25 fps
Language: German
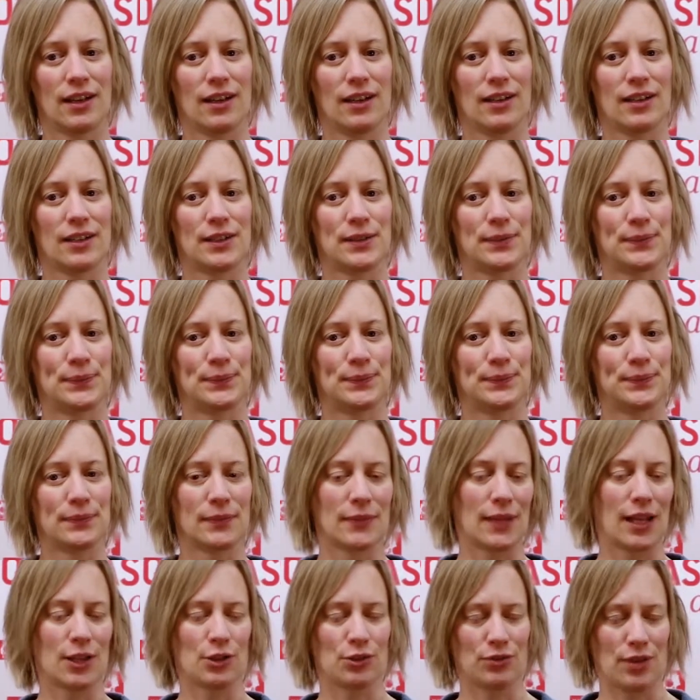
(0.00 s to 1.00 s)

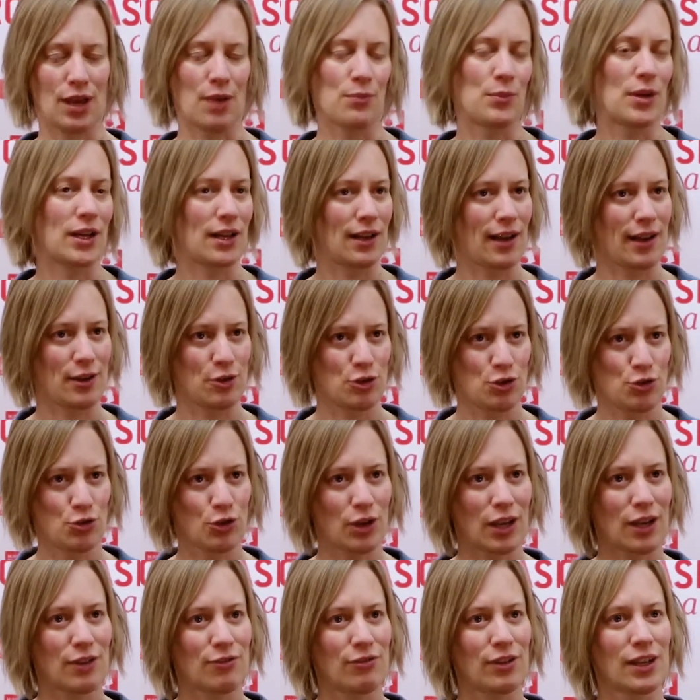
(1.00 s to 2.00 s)
ähm, also wir haben ein kleines
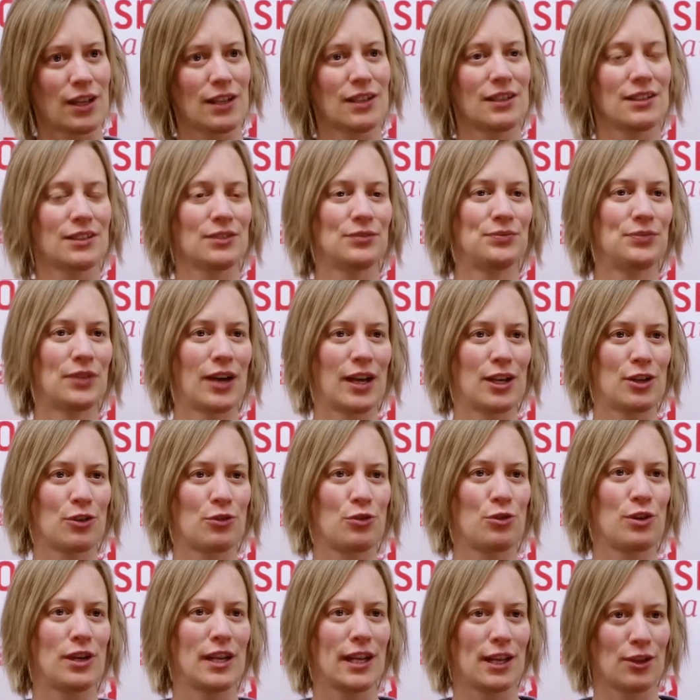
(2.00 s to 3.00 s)
Stück entwickelt, eine
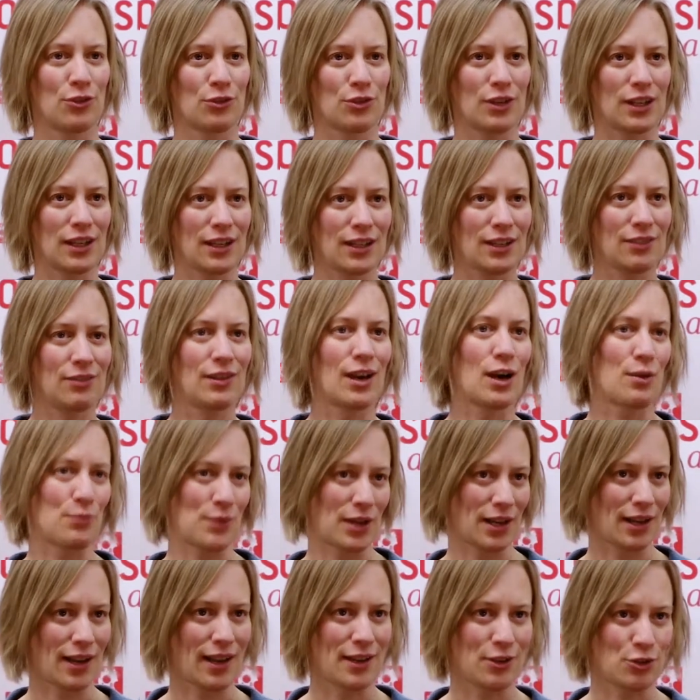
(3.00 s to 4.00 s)
Kollegin und ich, wir haben
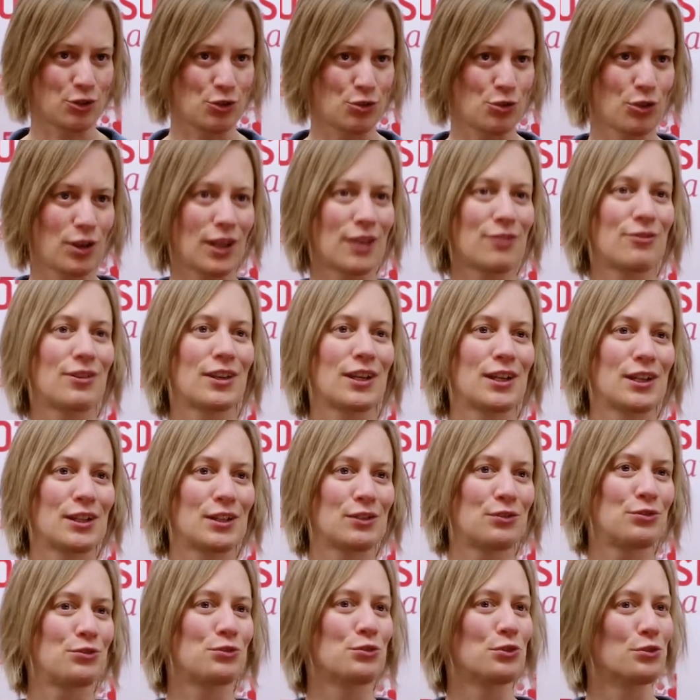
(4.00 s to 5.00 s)
ein kleines Stück
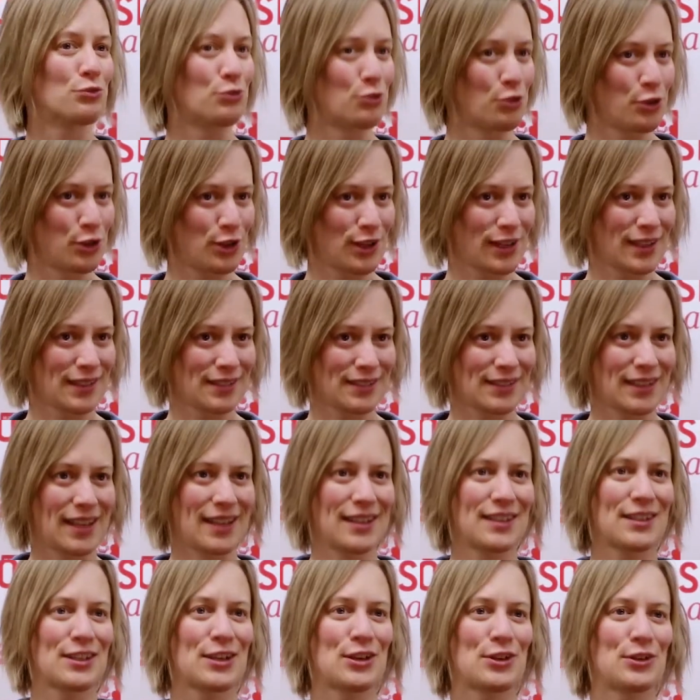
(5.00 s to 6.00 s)
entwickelt für
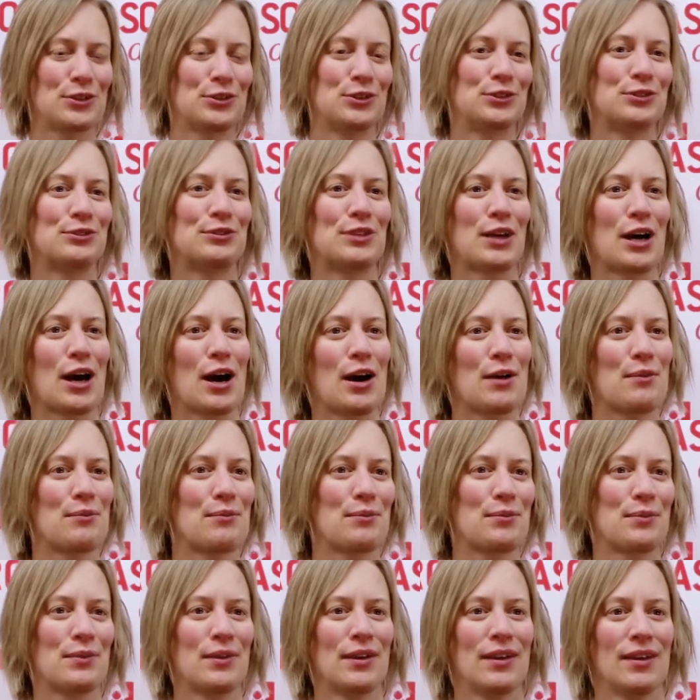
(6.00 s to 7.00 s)
Flüchtlingskinder und wir
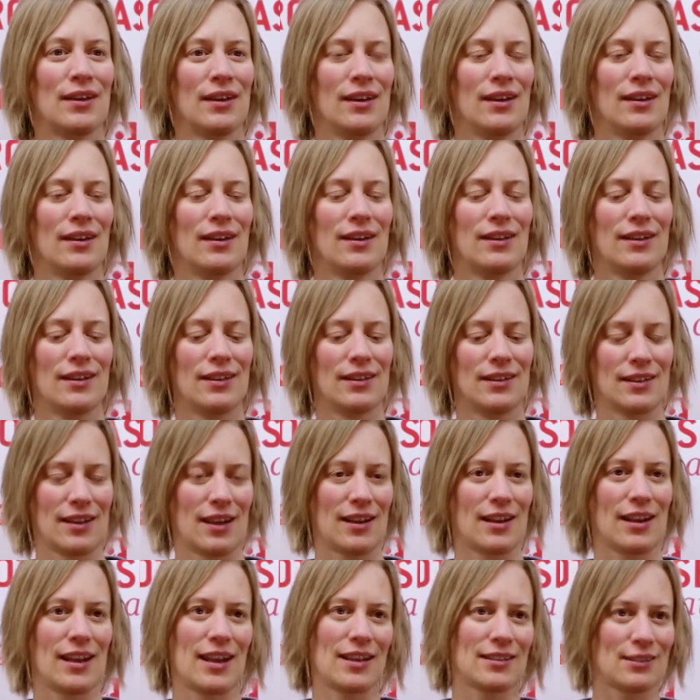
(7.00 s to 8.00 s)
haben äh, in
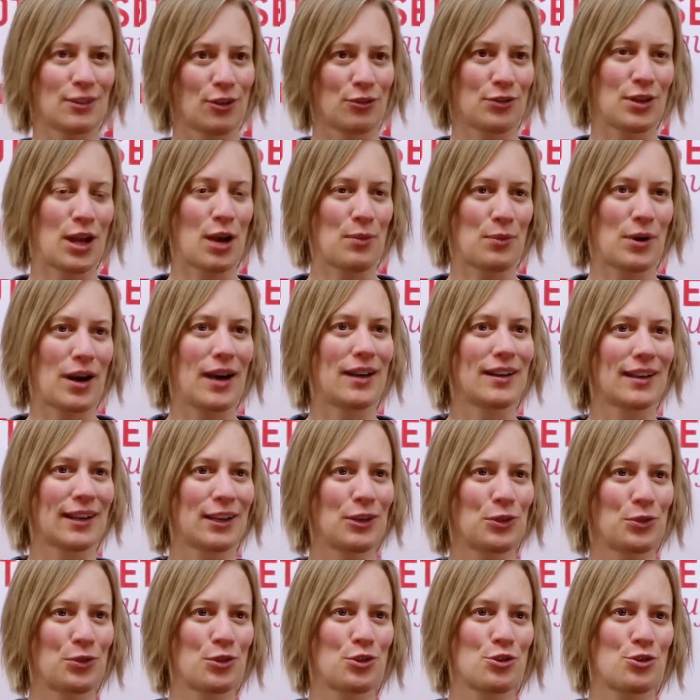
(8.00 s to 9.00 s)
einer
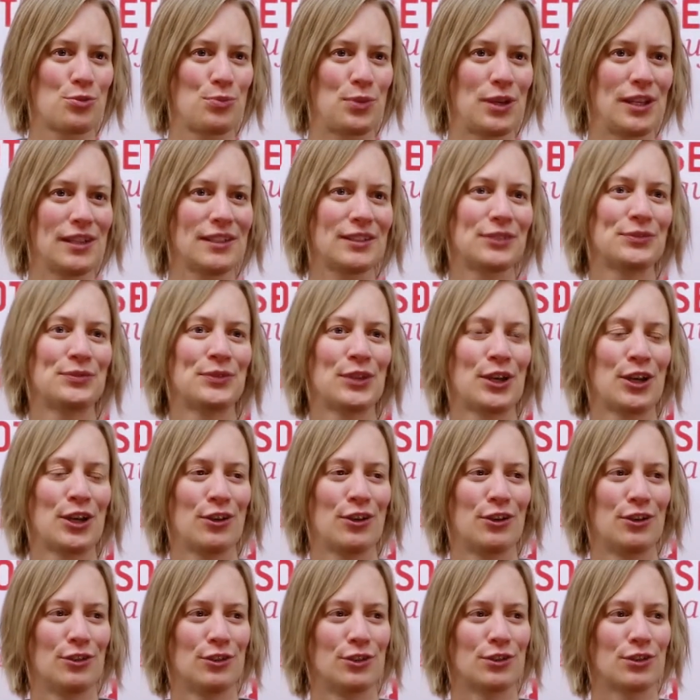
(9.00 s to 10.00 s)
Erstaufnahmeeinrichtung gespielt
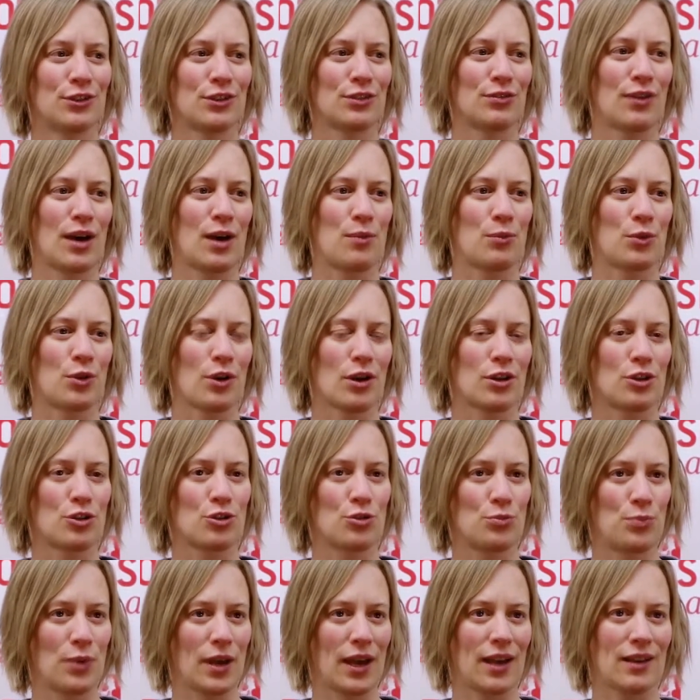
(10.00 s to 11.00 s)
und zwei Monate
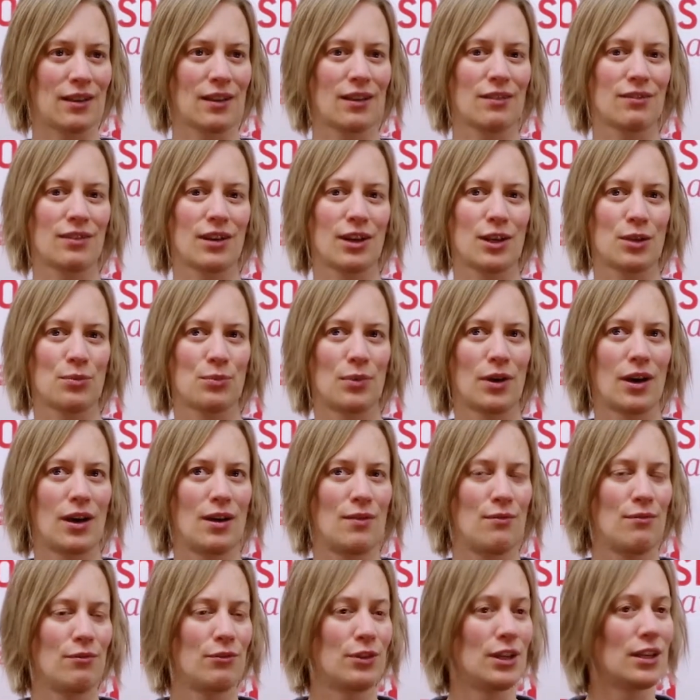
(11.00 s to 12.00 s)
später war ich bei
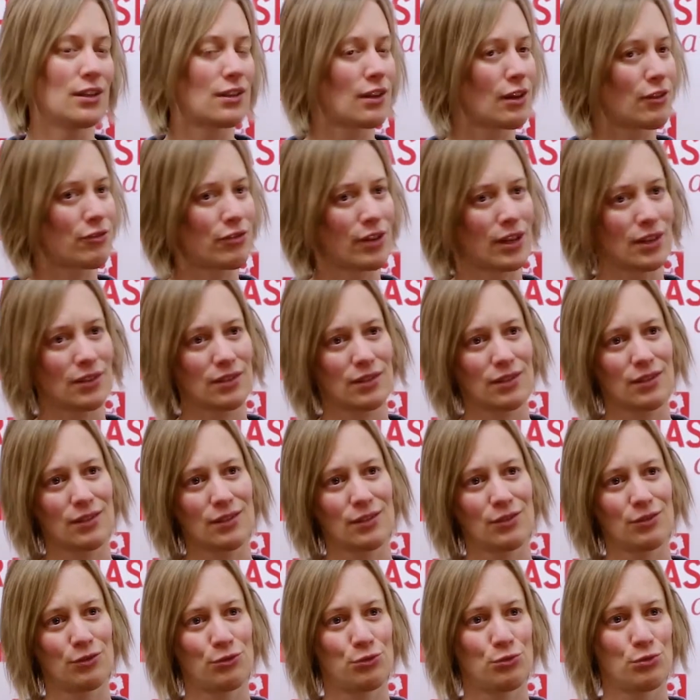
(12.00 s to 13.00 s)
einem
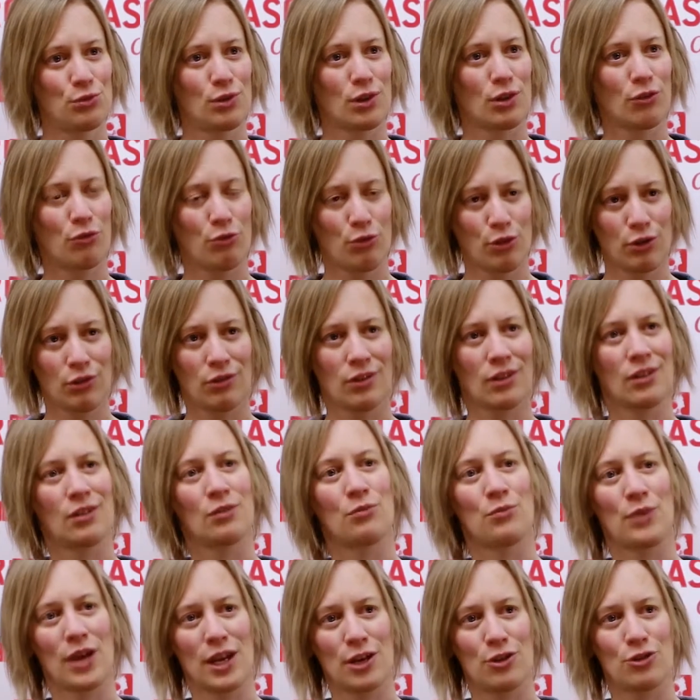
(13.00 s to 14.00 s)
Winterfest für geflüchtete
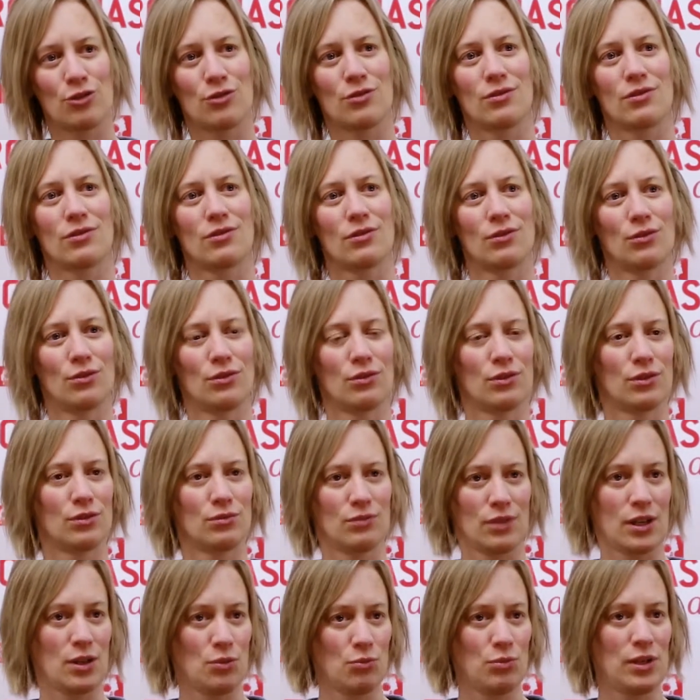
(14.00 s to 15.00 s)

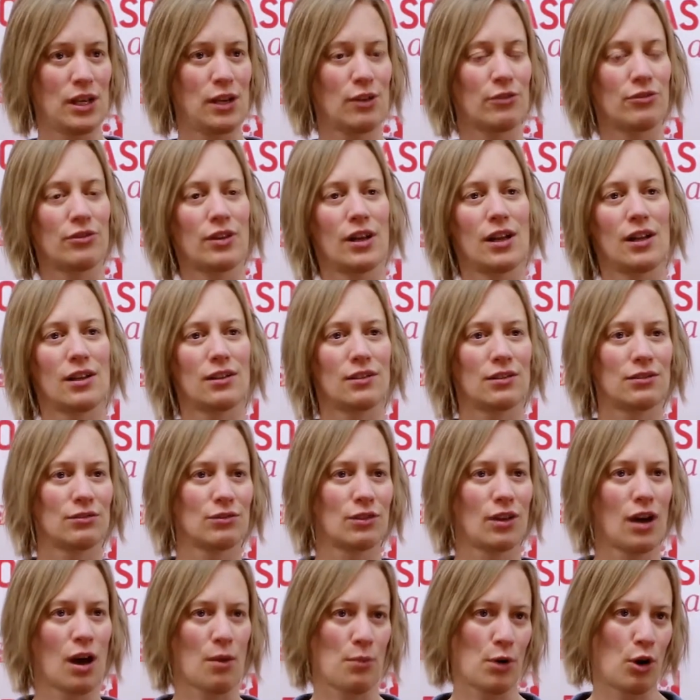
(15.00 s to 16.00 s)
Menschen in Bielefeld,
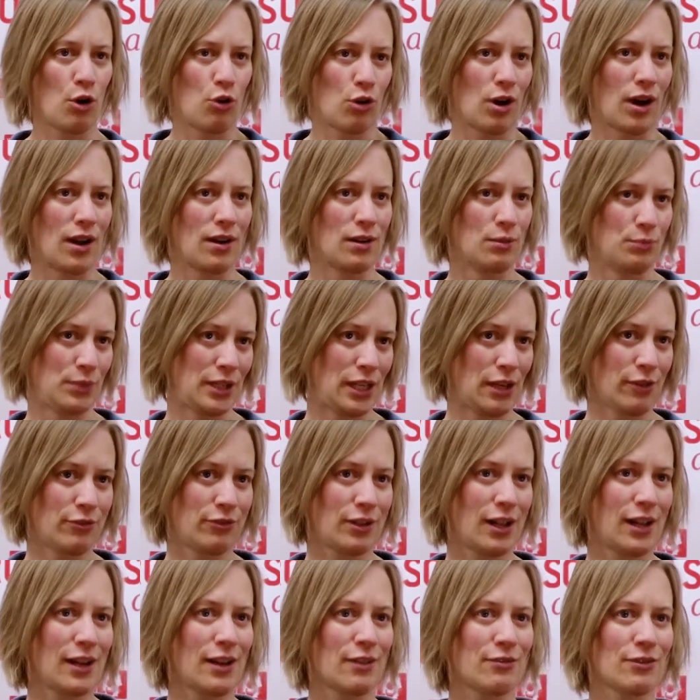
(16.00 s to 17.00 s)
aber auch alle
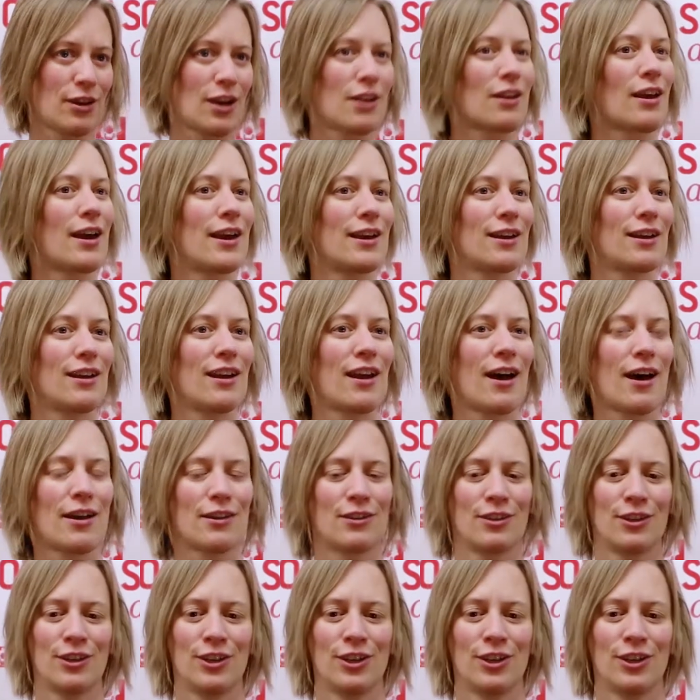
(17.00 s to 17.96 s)
Bielefelder waren eingeladen.